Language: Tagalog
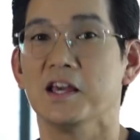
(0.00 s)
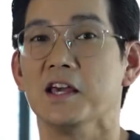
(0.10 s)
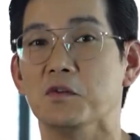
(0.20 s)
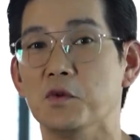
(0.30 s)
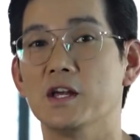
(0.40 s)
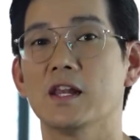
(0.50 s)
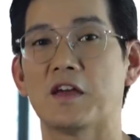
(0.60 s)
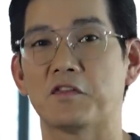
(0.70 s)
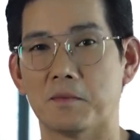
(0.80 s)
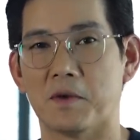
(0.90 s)
In real
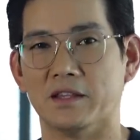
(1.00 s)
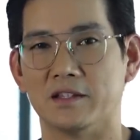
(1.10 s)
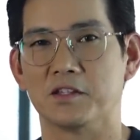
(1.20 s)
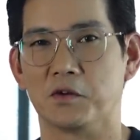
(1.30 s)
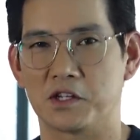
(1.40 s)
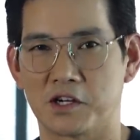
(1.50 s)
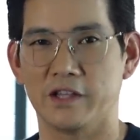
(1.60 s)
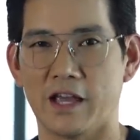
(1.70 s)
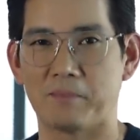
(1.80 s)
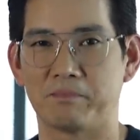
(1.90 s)
life naman, si
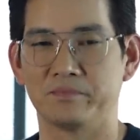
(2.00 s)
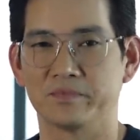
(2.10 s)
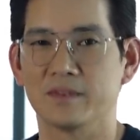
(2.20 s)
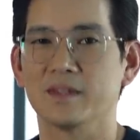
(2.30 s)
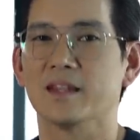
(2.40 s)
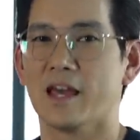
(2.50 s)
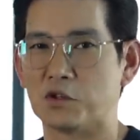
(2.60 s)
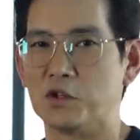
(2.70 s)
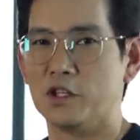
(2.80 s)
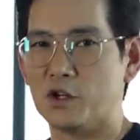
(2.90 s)
Richard Yap,
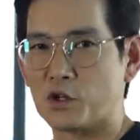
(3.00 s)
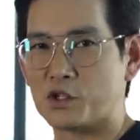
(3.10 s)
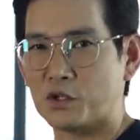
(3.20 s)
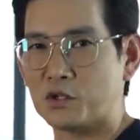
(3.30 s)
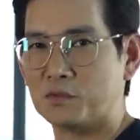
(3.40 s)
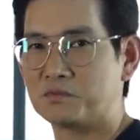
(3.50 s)
eto yung negosyo.